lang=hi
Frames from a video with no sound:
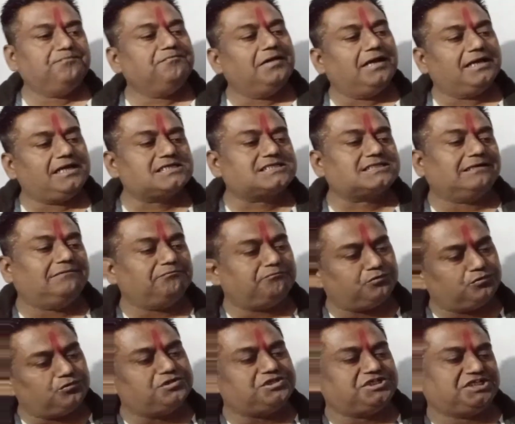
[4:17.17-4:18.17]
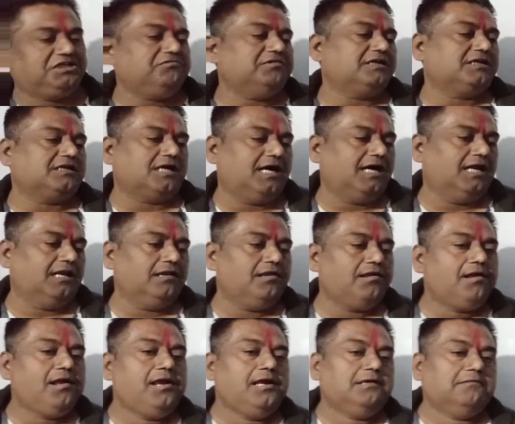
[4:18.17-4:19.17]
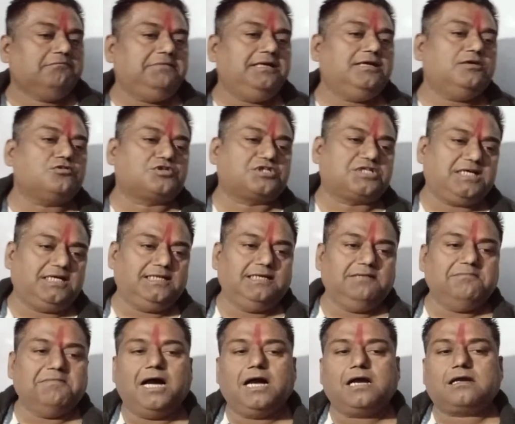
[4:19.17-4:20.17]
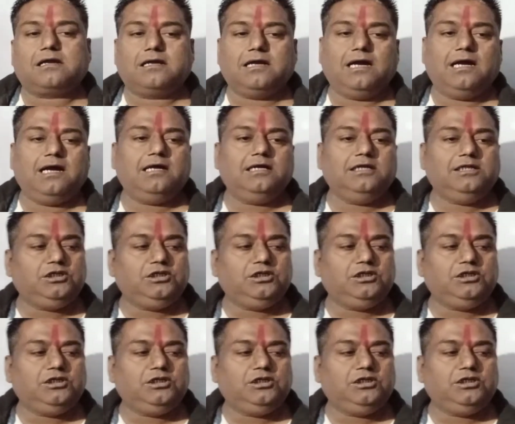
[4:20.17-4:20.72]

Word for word: माने संपूर्ण जीवन काल में उसके दिमाग का